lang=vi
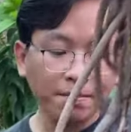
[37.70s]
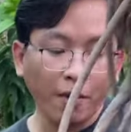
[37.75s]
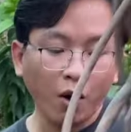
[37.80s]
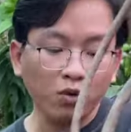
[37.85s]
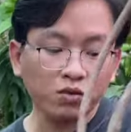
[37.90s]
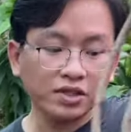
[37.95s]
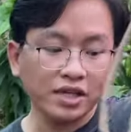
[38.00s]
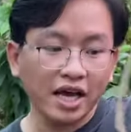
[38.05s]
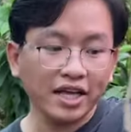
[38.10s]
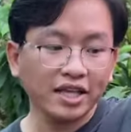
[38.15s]

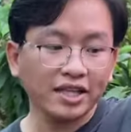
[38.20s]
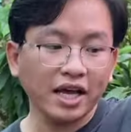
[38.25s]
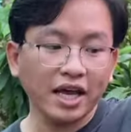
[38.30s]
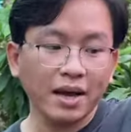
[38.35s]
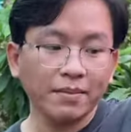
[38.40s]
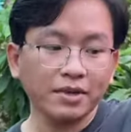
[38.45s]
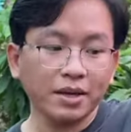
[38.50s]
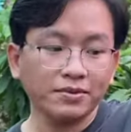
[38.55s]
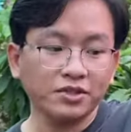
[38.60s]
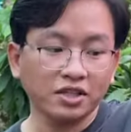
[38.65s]
Bầu rễ thì nhà
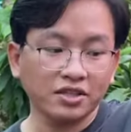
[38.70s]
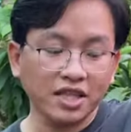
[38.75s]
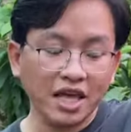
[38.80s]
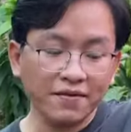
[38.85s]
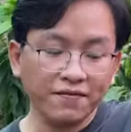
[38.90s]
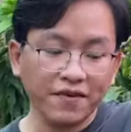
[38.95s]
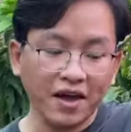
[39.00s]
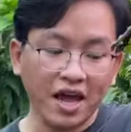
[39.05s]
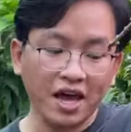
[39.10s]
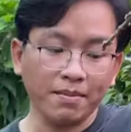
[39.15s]
em nhập trực tiếp
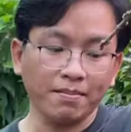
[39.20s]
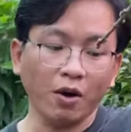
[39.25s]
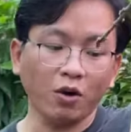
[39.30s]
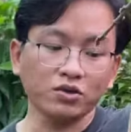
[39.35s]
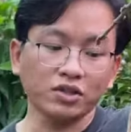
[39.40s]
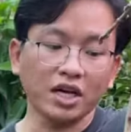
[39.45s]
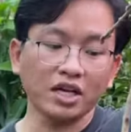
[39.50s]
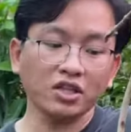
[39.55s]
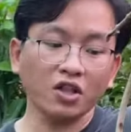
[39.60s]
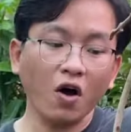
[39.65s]
về, bầu
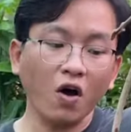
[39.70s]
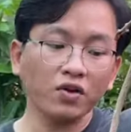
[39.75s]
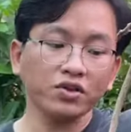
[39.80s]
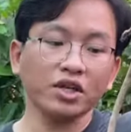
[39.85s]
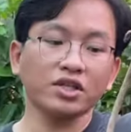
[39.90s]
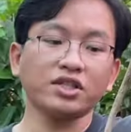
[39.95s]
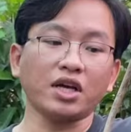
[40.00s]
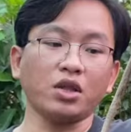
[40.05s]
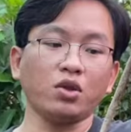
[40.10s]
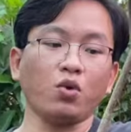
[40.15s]
rễ to chắc
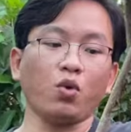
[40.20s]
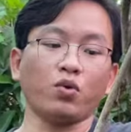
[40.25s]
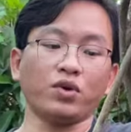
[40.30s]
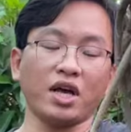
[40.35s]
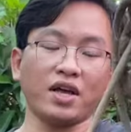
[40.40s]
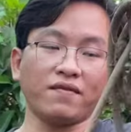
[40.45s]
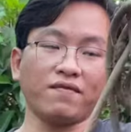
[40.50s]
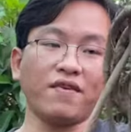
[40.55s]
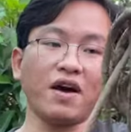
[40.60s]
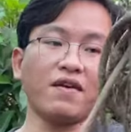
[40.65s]
chắn ổn
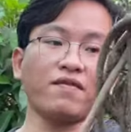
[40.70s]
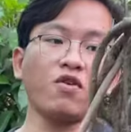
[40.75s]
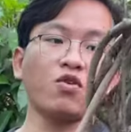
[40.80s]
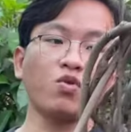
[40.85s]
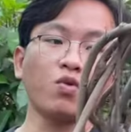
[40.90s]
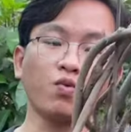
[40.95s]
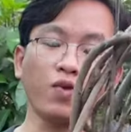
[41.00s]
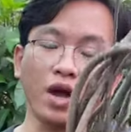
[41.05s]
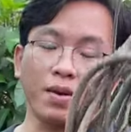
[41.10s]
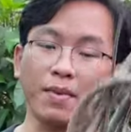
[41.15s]
định và vô
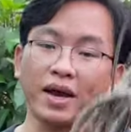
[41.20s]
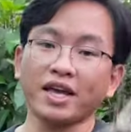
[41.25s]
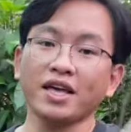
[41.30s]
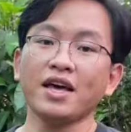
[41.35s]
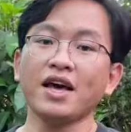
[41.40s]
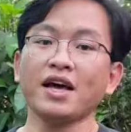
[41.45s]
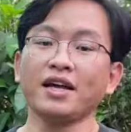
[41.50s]
cùng khỏe mạnh.